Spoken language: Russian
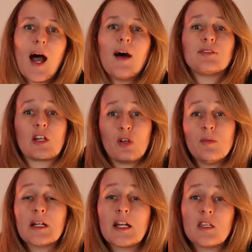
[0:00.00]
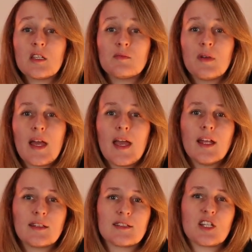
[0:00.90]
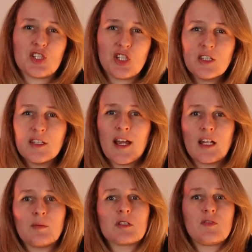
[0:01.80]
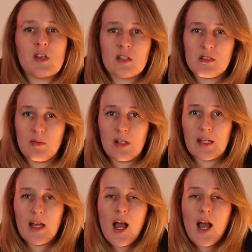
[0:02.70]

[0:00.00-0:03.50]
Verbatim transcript: А второй механизм – это защитная атмосфера Земли.